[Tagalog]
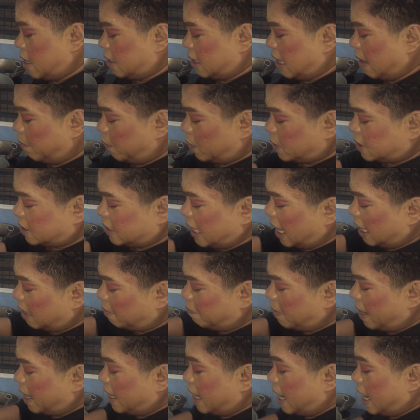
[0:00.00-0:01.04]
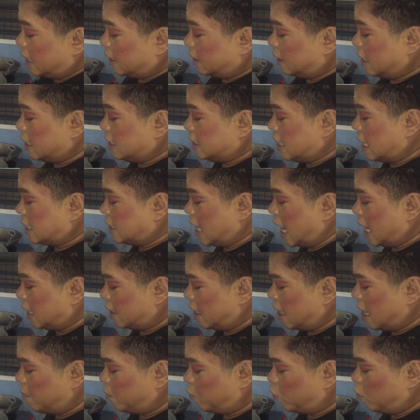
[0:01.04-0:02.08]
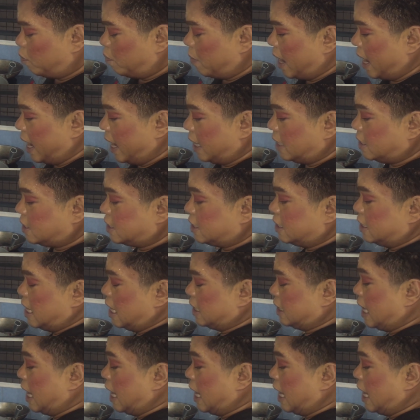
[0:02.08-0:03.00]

Tapos, takpan natin sa ating improvised na